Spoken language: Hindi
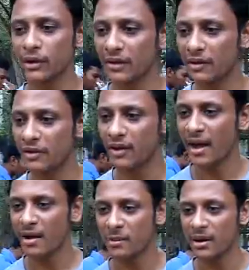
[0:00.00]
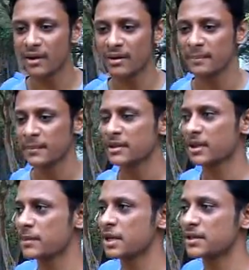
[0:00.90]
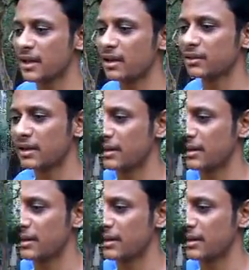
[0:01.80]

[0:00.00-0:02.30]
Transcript: फतेहगंज एरिया है हमारा सबसे अच्छा लगता